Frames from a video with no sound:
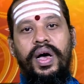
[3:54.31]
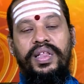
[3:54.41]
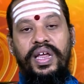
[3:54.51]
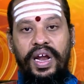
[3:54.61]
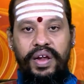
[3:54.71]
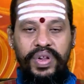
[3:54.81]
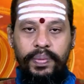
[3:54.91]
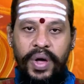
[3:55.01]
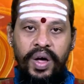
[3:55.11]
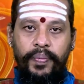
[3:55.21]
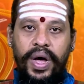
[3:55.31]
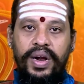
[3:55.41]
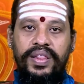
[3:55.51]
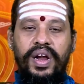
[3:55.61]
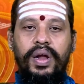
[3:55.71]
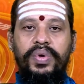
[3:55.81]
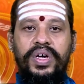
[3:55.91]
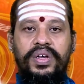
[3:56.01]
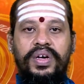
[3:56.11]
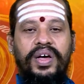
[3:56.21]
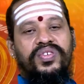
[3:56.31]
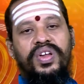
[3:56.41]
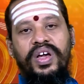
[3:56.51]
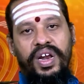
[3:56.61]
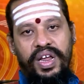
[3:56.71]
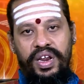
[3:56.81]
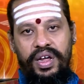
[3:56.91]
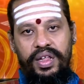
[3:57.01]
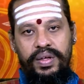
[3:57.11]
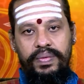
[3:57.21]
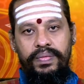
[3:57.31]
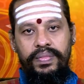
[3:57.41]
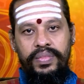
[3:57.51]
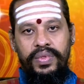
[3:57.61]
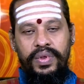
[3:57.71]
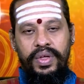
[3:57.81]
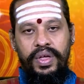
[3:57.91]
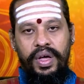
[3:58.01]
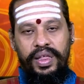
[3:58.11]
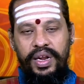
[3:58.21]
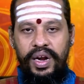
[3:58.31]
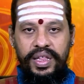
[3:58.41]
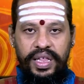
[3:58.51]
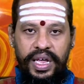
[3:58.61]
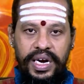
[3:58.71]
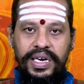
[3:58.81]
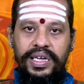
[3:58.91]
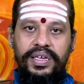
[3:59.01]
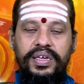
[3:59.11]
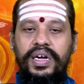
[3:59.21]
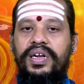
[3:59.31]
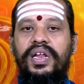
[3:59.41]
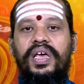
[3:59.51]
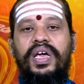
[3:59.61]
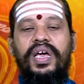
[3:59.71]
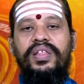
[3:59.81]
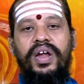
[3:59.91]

அதை நல்ல விதமாக பார்த்தால் நமக்கு கஷ்டங்கள் நேராது அதனால் இந்த இரண்டு எட்டிலே கேது